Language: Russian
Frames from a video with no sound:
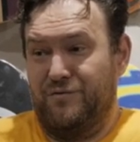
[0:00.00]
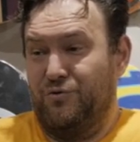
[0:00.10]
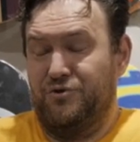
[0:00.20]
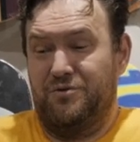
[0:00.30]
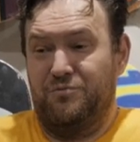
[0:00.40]

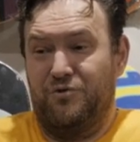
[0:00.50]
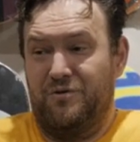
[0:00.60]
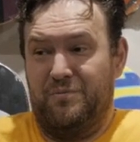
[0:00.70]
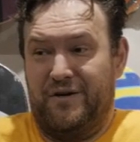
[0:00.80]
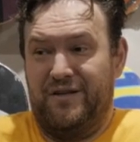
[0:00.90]
очень
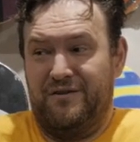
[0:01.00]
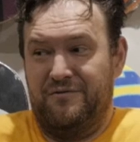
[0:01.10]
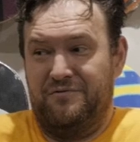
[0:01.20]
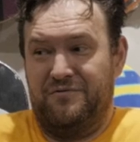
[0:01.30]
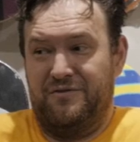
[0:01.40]
много
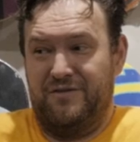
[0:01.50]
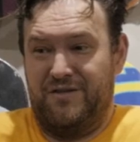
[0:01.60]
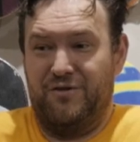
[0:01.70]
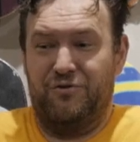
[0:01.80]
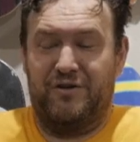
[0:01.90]
брендов э,
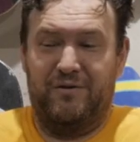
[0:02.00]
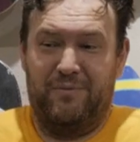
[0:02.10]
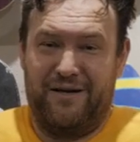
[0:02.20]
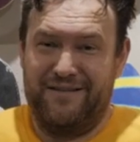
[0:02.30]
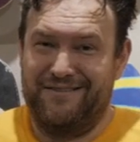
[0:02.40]
делают
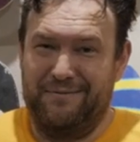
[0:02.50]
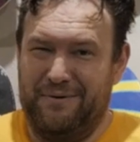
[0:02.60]
коллаборации.